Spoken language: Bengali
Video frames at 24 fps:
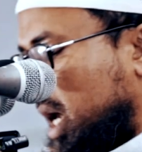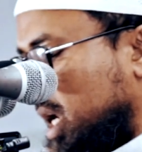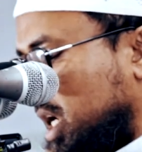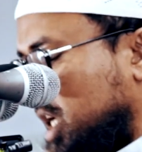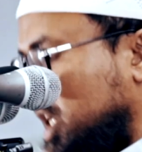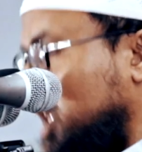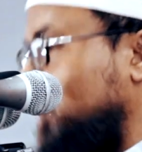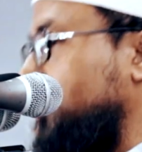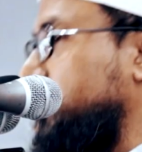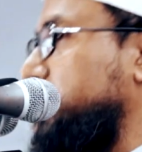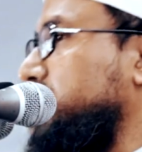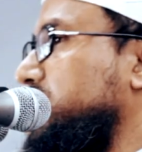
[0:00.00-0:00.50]
আল্লাহ
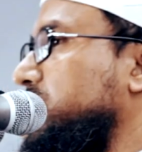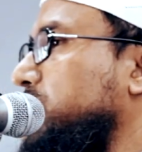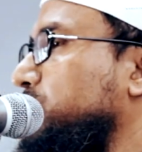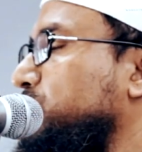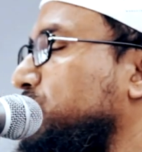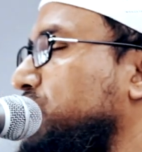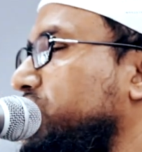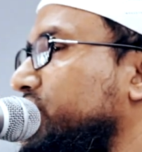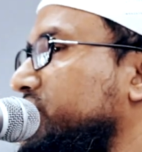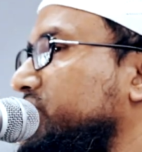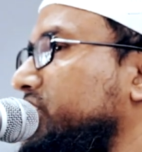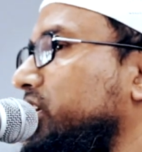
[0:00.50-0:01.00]
নবী সাল্লাম
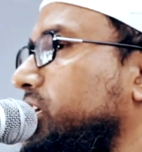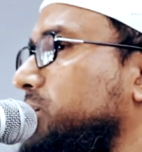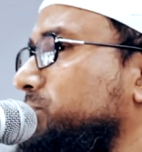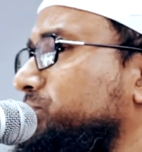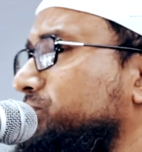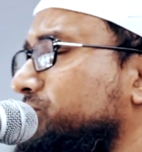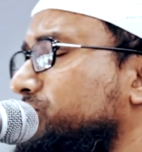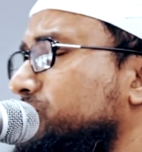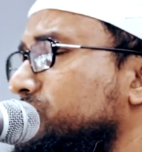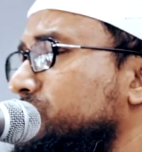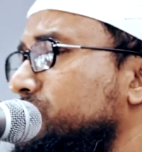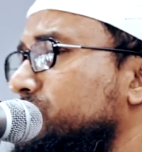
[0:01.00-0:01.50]
বলেছেন
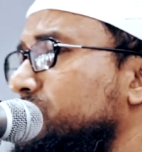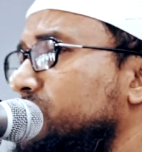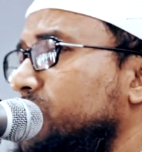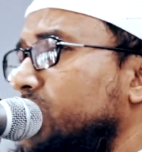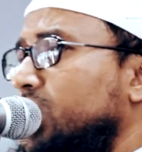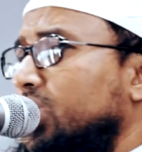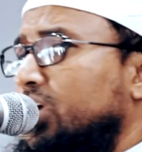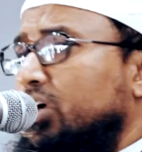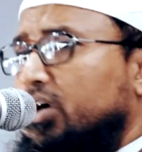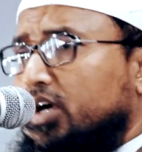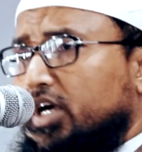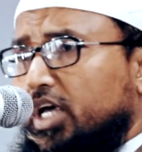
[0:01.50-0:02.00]

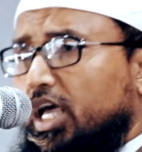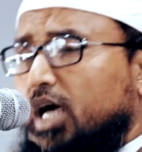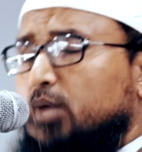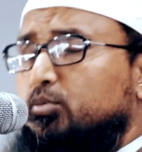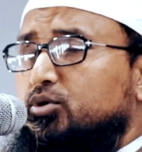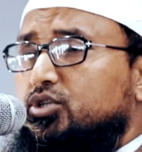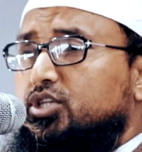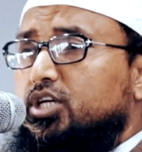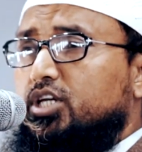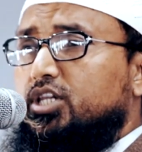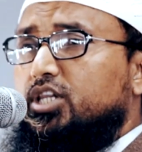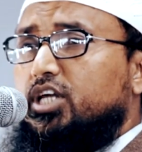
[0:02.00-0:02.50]

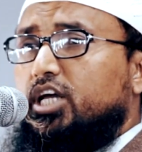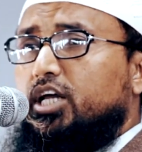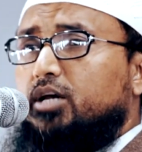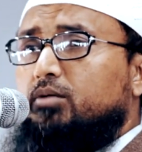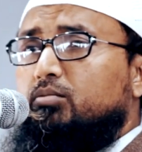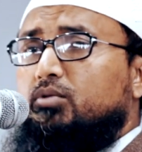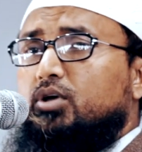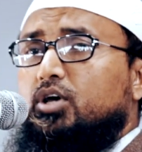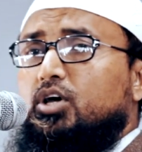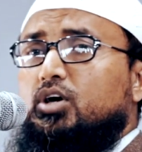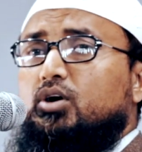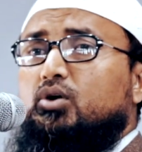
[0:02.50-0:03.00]
কেয়ামতের দিন
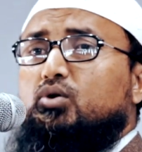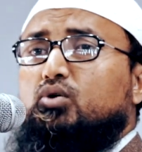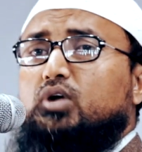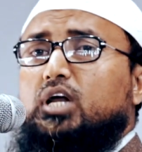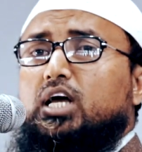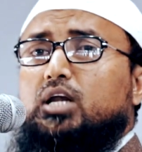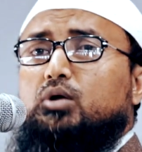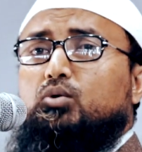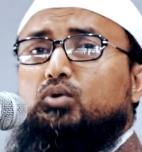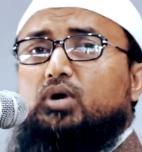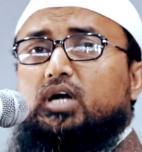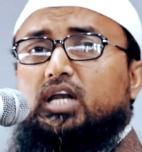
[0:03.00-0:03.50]

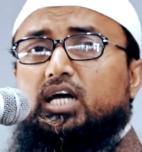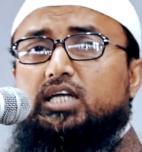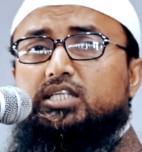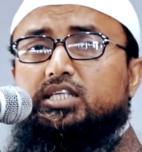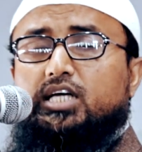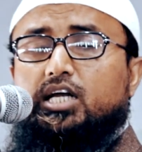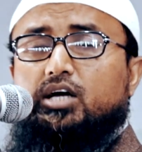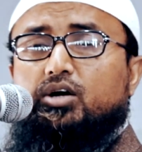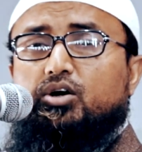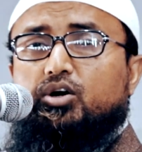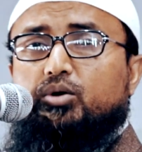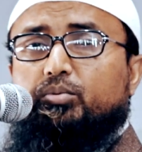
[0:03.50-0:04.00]
কোরআনওয়ালা
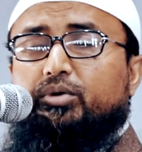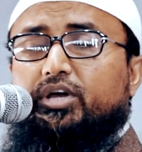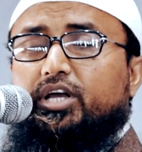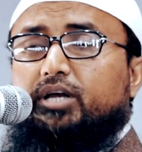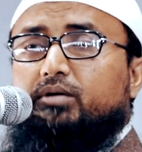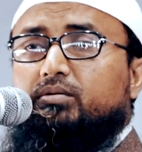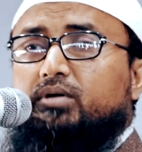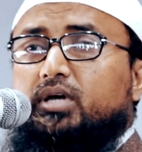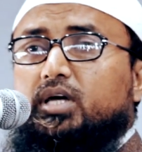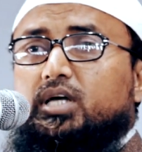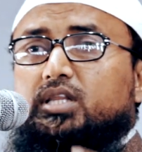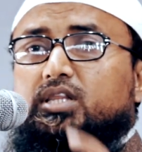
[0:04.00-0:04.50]
যারা হবেন
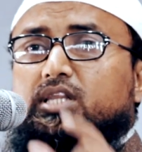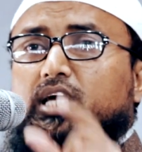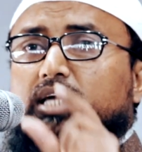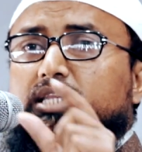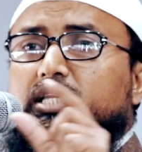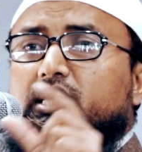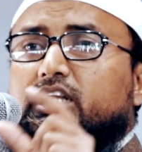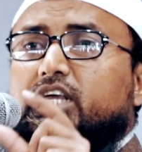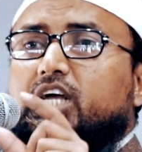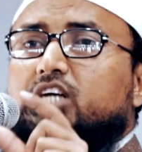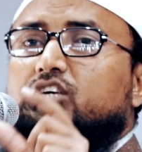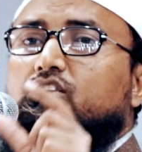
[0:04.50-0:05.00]

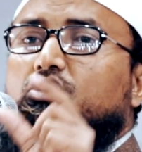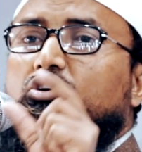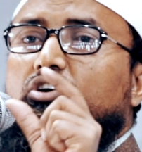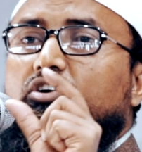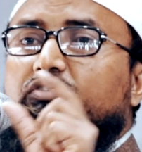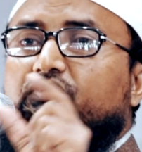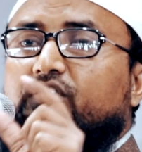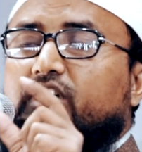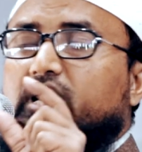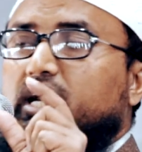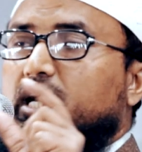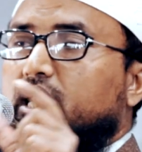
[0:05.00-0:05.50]
তাদেরকে একটা
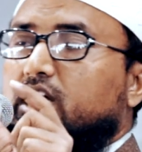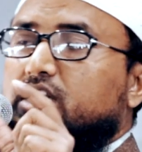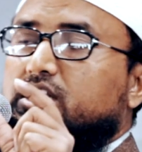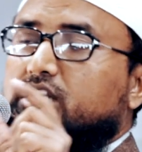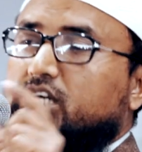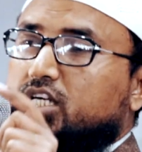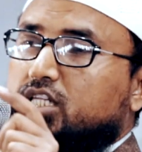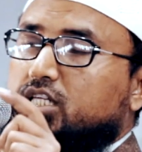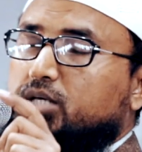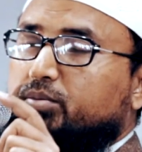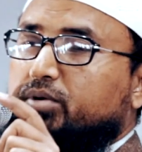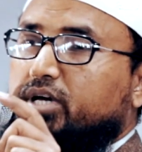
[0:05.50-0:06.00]
অফার আল্লাহ
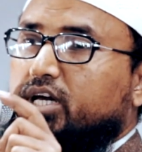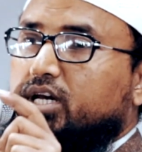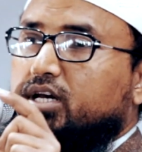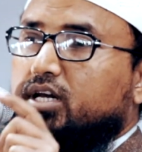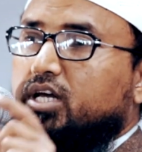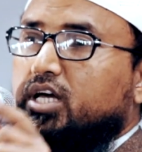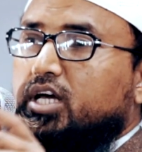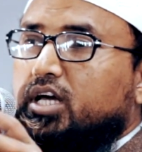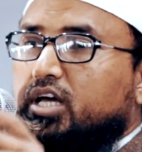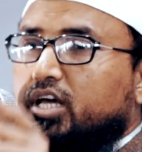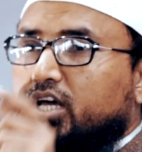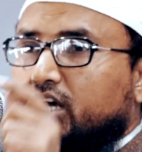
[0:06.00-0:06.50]
দিয়ে দিবেন
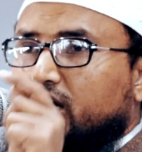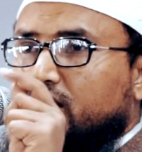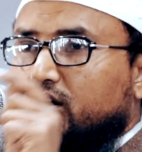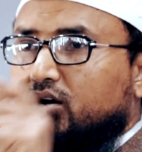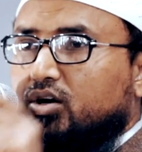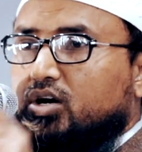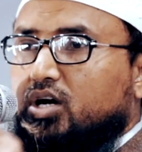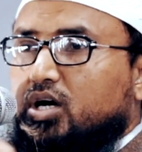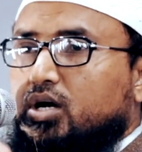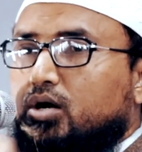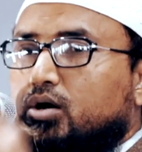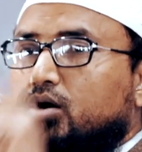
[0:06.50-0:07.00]
এ
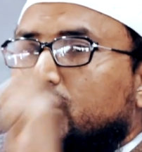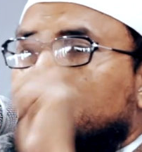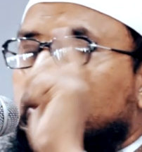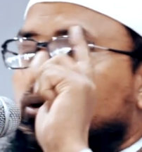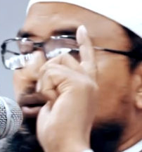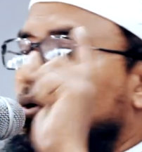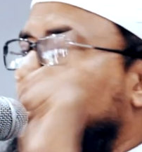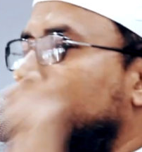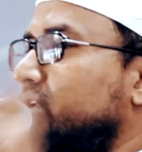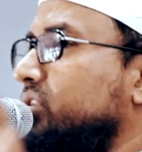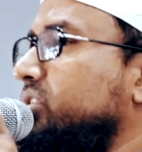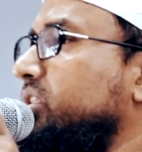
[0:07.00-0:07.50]
করিয়া
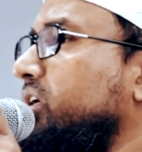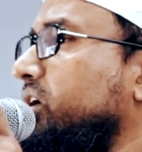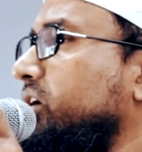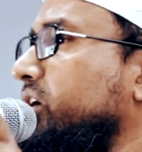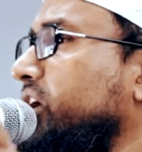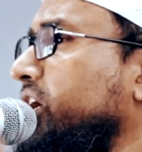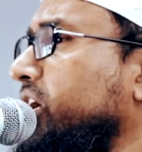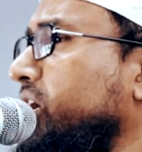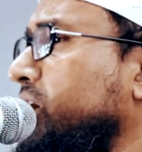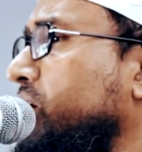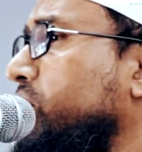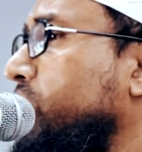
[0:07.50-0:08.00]

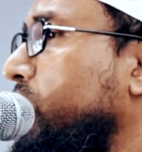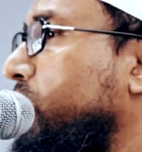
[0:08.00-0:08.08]
অর্তাকি